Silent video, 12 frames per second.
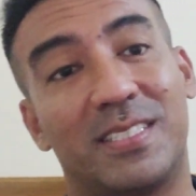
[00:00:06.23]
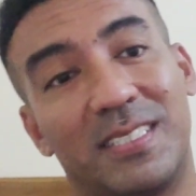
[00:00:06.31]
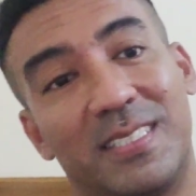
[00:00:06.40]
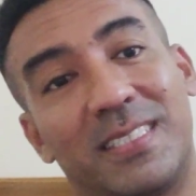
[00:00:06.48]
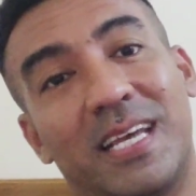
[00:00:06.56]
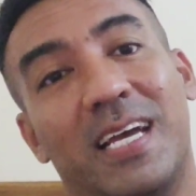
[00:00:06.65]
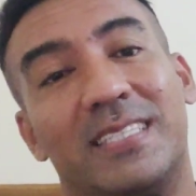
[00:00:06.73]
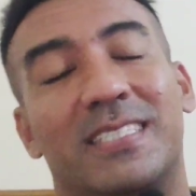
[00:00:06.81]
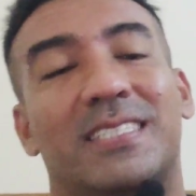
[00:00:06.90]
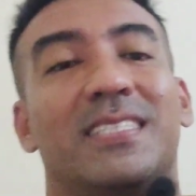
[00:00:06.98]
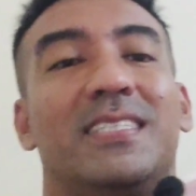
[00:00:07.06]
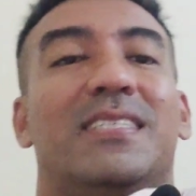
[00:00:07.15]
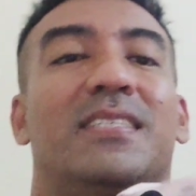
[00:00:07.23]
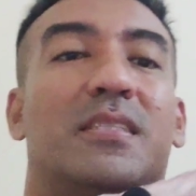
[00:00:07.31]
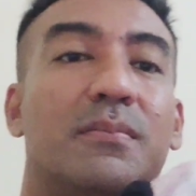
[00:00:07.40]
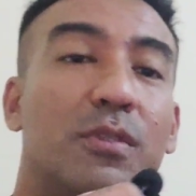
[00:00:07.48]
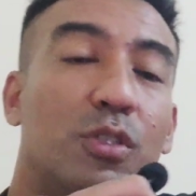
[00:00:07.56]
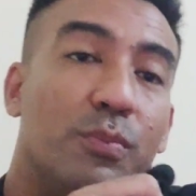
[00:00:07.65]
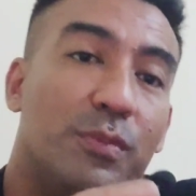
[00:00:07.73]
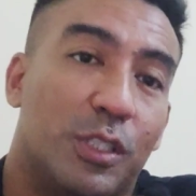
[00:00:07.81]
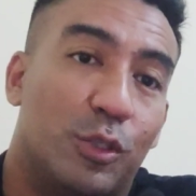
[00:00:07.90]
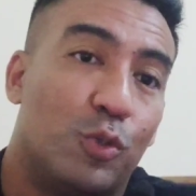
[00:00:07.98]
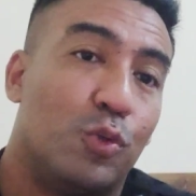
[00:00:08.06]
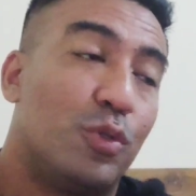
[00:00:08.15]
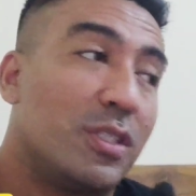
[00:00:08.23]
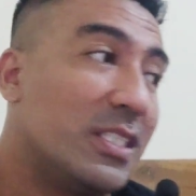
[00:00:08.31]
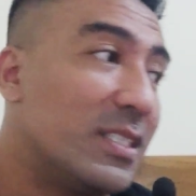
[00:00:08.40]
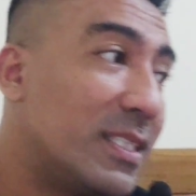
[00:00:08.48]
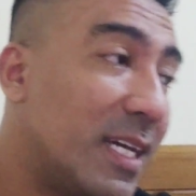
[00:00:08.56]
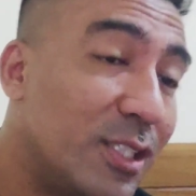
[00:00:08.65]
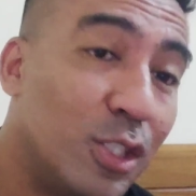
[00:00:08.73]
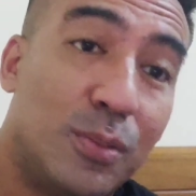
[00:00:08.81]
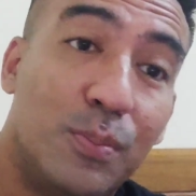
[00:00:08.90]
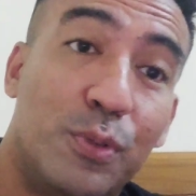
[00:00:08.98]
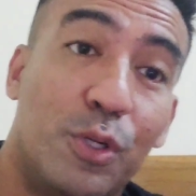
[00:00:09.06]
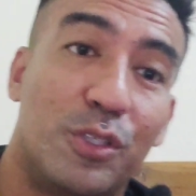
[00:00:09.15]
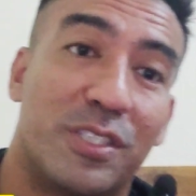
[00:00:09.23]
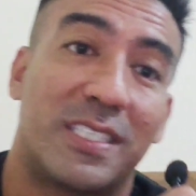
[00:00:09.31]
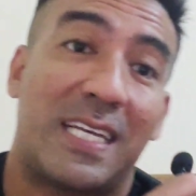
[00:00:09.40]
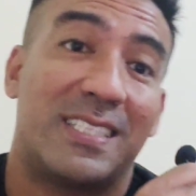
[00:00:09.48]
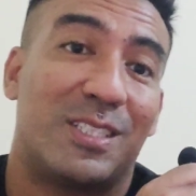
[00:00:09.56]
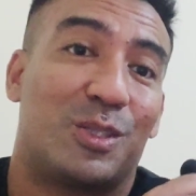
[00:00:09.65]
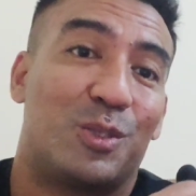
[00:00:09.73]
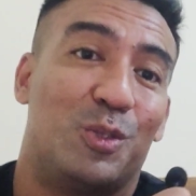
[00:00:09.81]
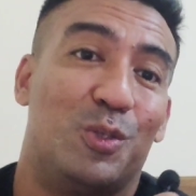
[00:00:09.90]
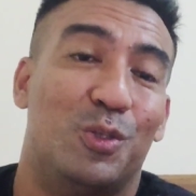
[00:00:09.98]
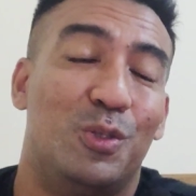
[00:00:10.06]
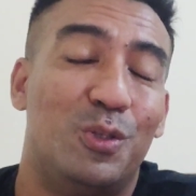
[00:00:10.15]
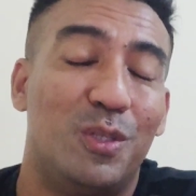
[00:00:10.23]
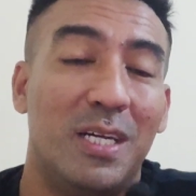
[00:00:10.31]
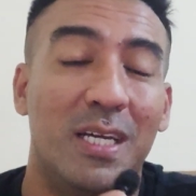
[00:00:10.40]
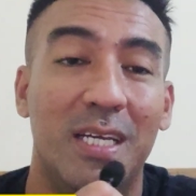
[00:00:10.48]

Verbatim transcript: cerita Riki Sebelum tidur kita ngobrol santuy dulu